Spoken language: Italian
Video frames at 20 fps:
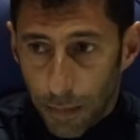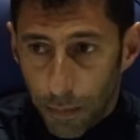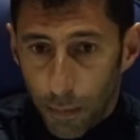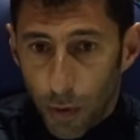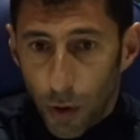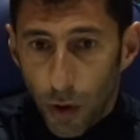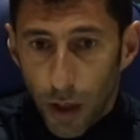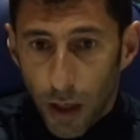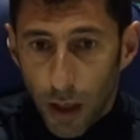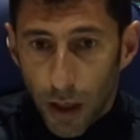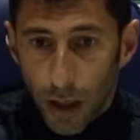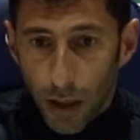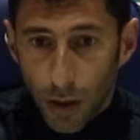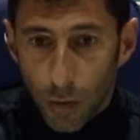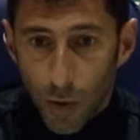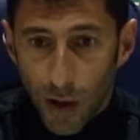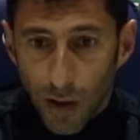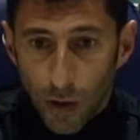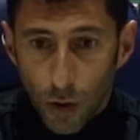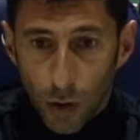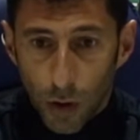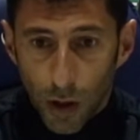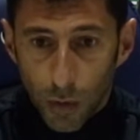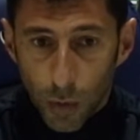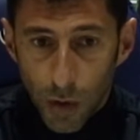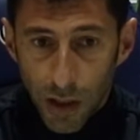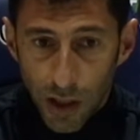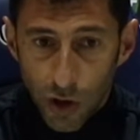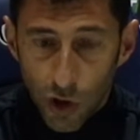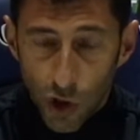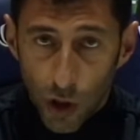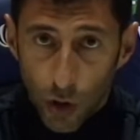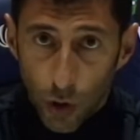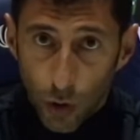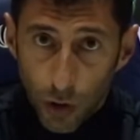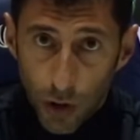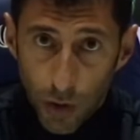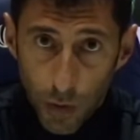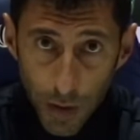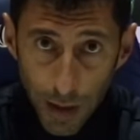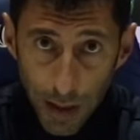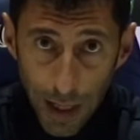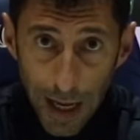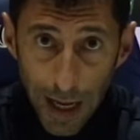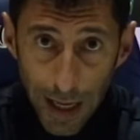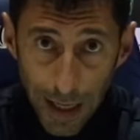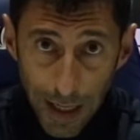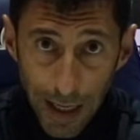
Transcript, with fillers: poi quando acquisisce continuità